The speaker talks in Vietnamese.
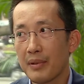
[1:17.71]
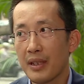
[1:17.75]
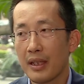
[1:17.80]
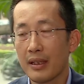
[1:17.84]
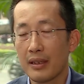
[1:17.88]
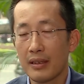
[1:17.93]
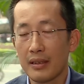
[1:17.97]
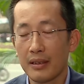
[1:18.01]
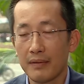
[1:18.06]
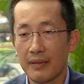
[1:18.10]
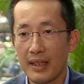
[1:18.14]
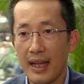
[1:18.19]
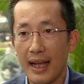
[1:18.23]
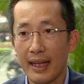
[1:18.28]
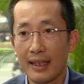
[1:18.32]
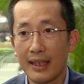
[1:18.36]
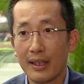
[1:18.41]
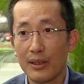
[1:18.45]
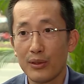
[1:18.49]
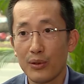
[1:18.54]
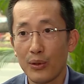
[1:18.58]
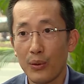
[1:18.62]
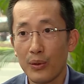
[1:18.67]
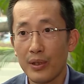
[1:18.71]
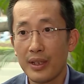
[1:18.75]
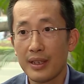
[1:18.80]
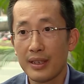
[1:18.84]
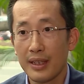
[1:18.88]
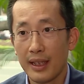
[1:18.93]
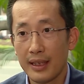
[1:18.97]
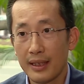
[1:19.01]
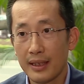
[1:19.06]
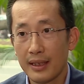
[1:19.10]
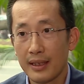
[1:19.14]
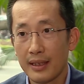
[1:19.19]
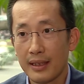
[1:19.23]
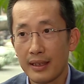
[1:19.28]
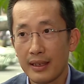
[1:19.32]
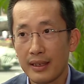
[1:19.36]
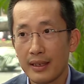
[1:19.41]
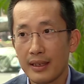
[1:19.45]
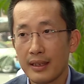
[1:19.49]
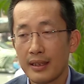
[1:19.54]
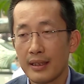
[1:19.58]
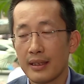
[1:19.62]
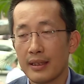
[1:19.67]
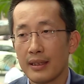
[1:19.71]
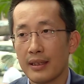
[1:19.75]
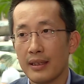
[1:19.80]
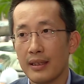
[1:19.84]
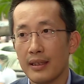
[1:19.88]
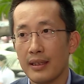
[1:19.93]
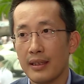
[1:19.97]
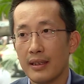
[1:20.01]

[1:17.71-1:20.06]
cận được với đại đa số người dân à,